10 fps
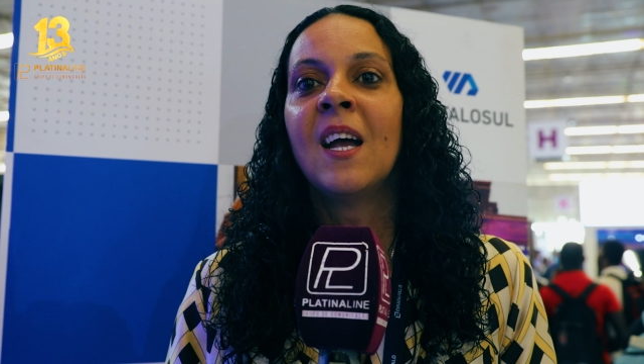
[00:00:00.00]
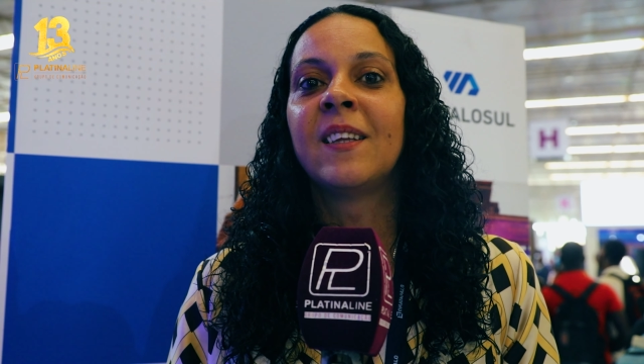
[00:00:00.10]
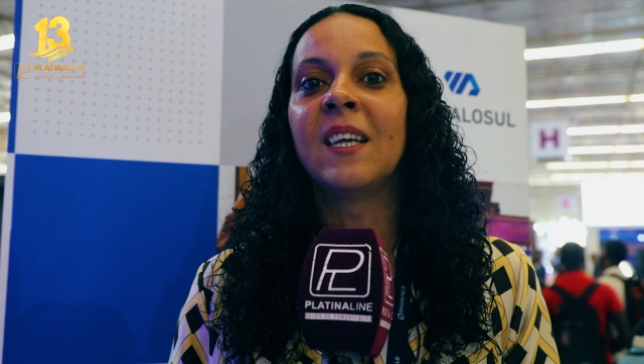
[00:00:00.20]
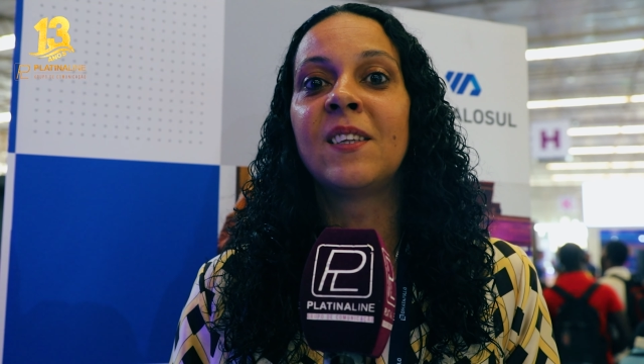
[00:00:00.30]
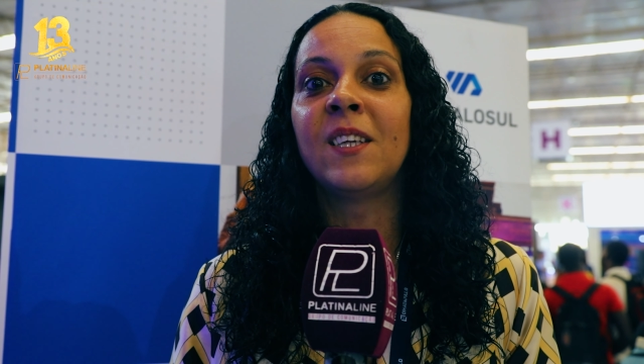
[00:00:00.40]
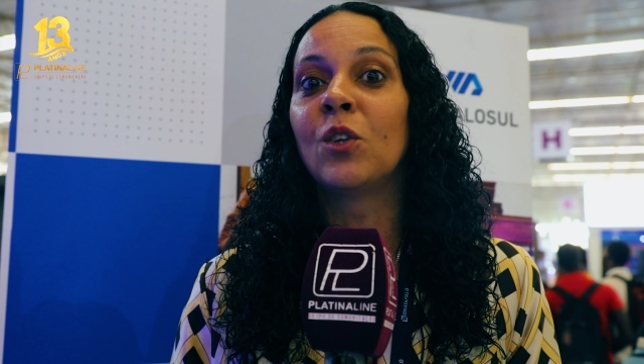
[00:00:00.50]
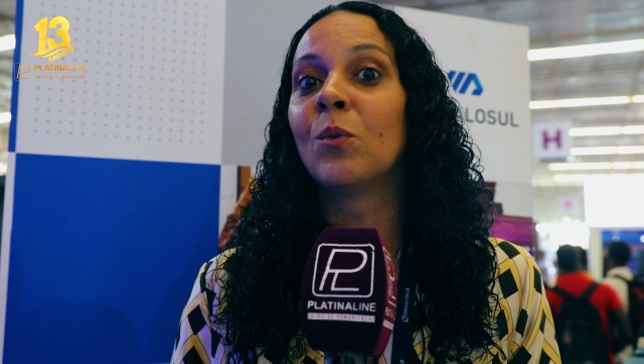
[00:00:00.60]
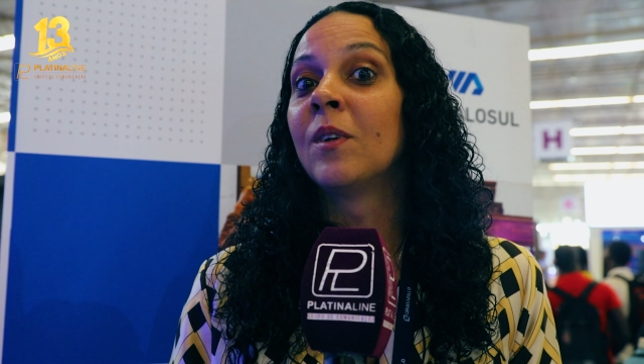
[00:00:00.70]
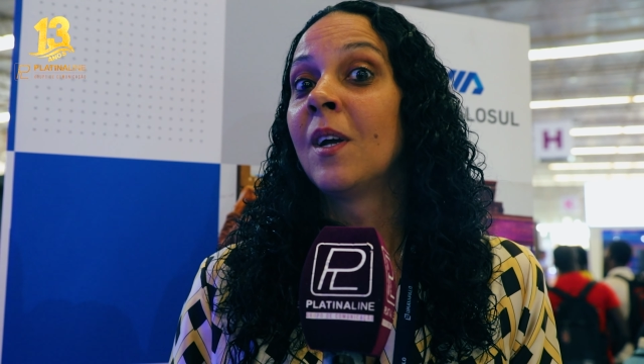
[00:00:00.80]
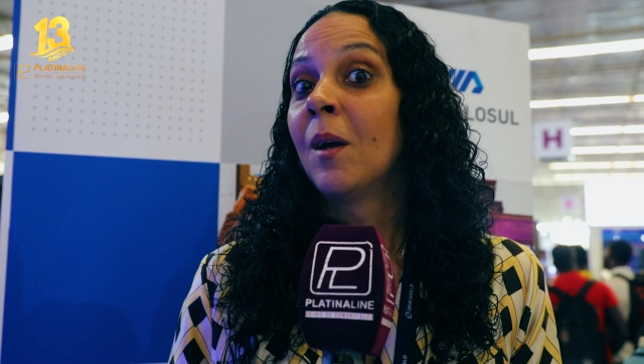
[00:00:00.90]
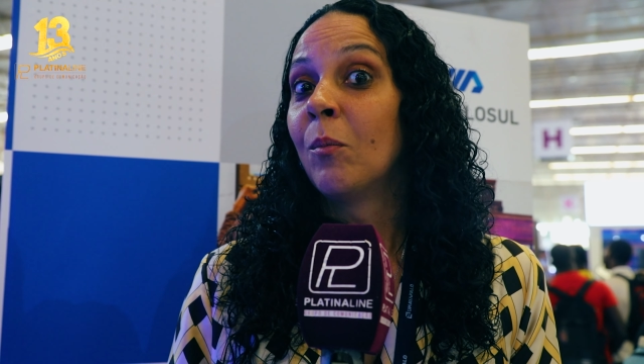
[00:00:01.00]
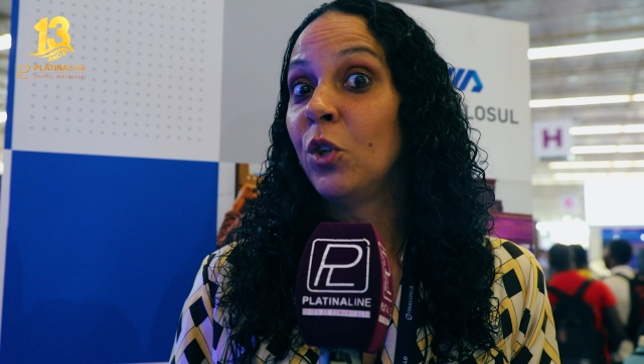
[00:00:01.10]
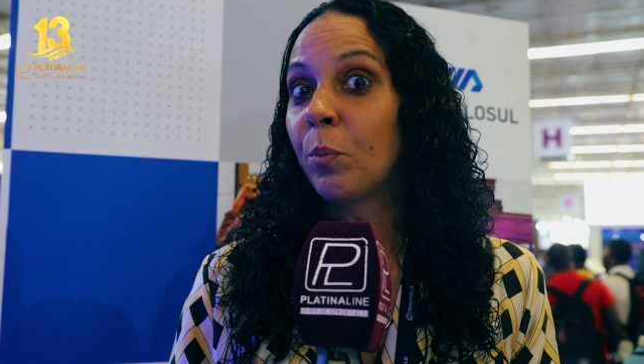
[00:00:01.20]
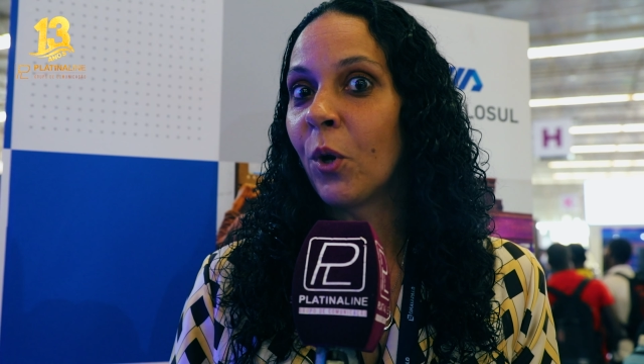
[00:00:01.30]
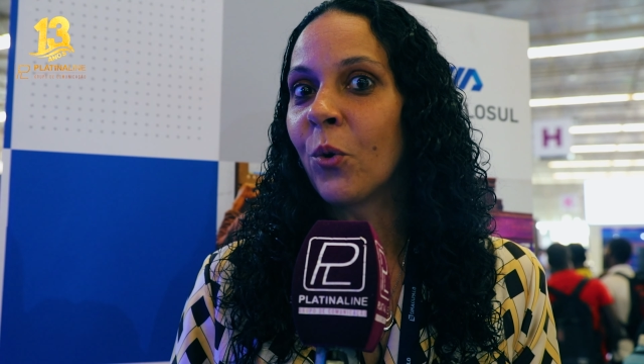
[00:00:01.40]
Tem sido
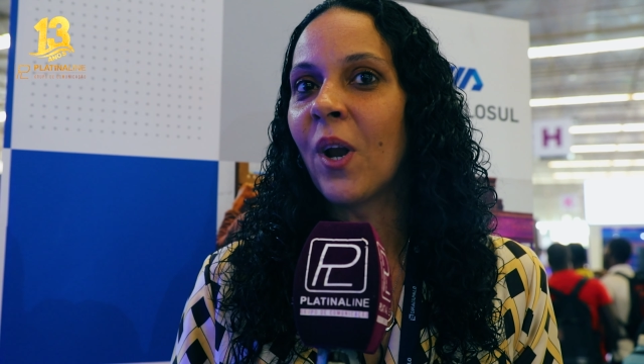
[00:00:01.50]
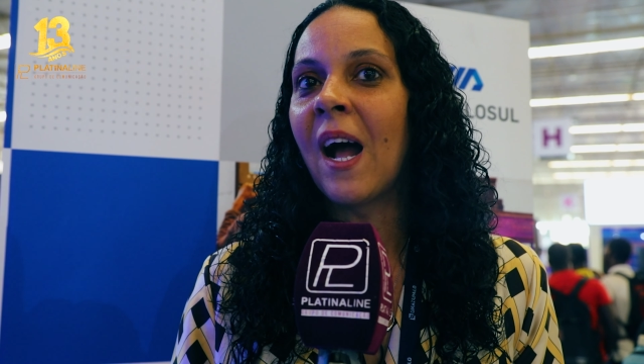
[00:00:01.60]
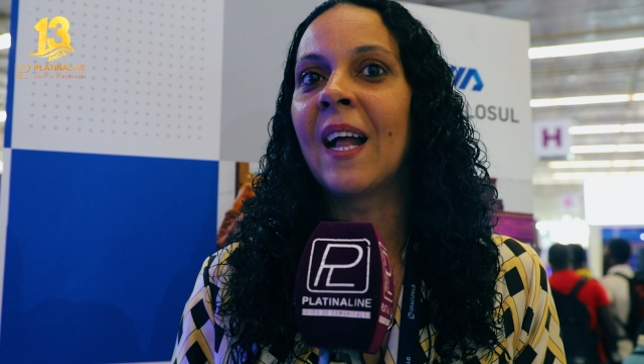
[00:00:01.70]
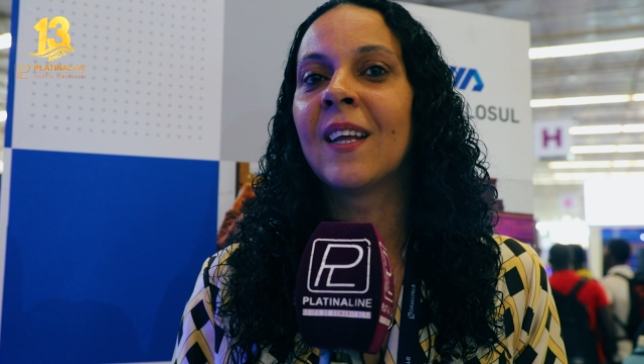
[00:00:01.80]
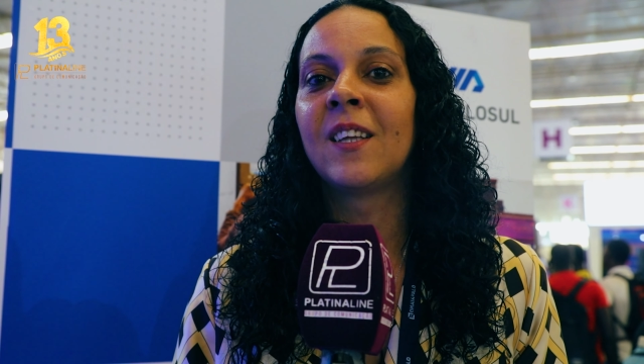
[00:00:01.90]
muito procurada,